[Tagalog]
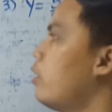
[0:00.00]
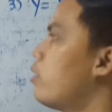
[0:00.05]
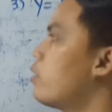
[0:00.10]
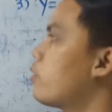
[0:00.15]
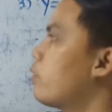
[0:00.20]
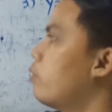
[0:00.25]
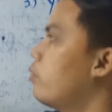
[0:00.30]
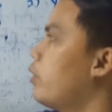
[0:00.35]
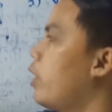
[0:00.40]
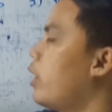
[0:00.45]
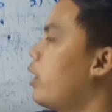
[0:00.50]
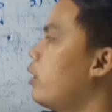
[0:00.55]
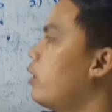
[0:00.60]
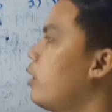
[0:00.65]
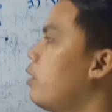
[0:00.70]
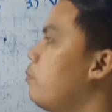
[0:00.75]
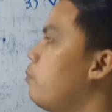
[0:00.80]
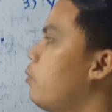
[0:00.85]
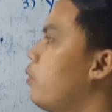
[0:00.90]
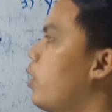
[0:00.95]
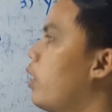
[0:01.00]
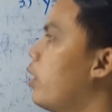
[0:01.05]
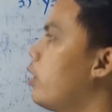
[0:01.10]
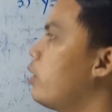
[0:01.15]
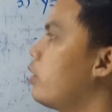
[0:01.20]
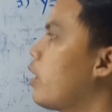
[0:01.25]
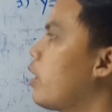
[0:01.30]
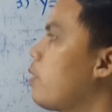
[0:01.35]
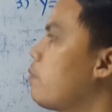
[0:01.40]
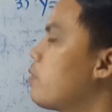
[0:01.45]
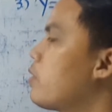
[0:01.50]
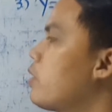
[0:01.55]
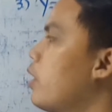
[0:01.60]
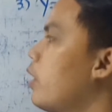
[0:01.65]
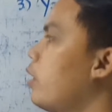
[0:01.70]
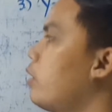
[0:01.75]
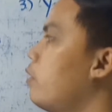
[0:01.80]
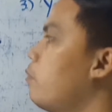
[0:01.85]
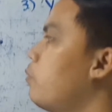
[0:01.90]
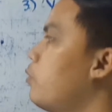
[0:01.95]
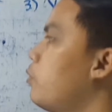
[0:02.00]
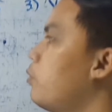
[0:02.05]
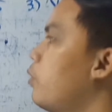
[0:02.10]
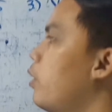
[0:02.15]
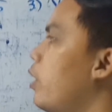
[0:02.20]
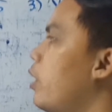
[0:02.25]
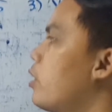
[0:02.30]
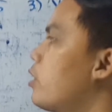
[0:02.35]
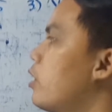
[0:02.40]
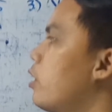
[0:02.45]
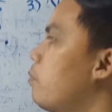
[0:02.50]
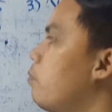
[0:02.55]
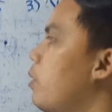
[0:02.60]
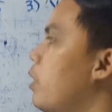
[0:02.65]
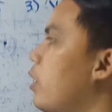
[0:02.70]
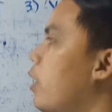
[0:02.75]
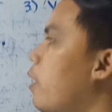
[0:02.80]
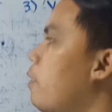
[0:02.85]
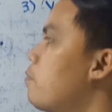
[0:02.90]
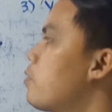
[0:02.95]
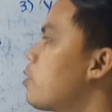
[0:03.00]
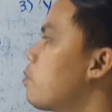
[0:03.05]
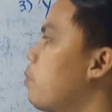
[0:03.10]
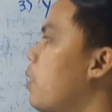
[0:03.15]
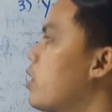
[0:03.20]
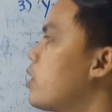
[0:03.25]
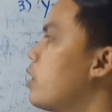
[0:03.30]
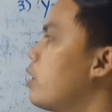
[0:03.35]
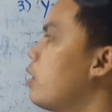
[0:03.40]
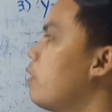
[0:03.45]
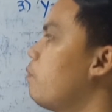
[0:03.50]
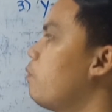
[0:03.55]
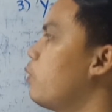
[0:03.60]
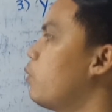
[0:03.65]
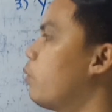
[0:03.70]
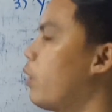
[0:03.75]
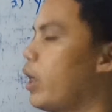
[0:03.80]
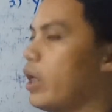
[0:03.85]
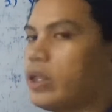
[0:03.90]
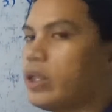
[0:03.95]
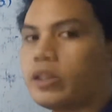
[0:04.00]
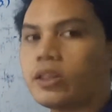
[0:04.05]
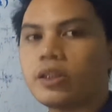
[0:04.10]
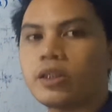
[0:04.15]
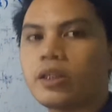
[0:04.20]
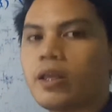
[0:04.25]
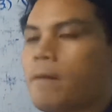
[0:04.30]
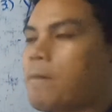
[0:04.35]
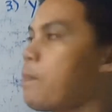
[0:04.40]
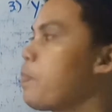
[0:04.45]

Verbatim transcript: So, negative 1 times negative 2x, it becomes positive 2x.